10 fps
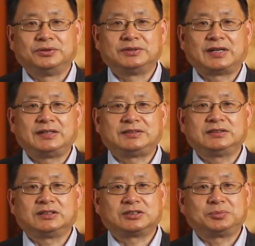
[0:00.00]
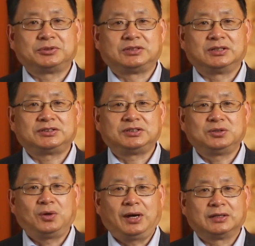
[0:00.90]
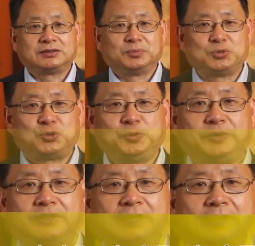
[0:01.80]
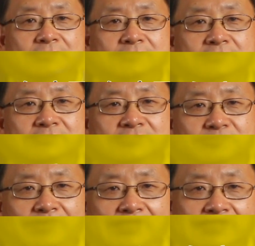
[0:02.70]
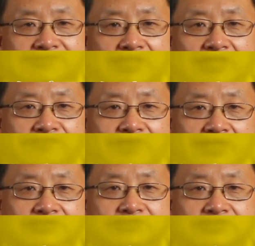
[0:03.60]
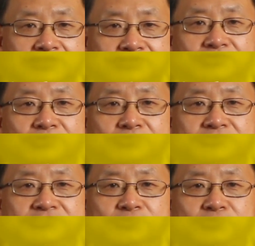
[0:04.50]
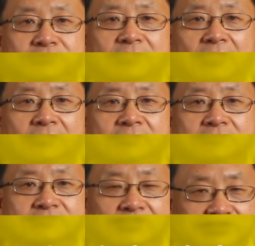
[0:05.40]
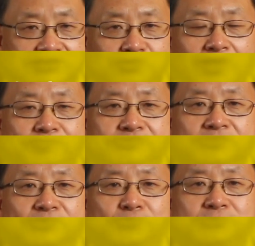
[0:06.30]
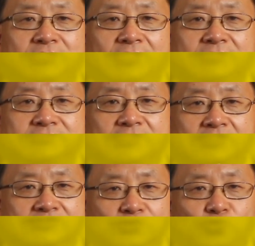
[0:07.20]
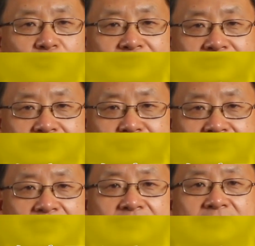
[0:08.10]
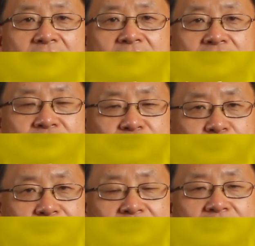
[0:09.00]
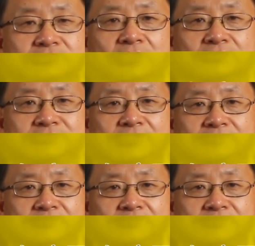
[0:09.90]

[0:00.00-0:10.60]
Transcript: 人担心了，是不是得了新冠了？怎么区别呢？一般来讲啊，发热、咳嗽、呼吸困难，在新冠比较多见一些，而在过敏性鼻炎呢就比较少见。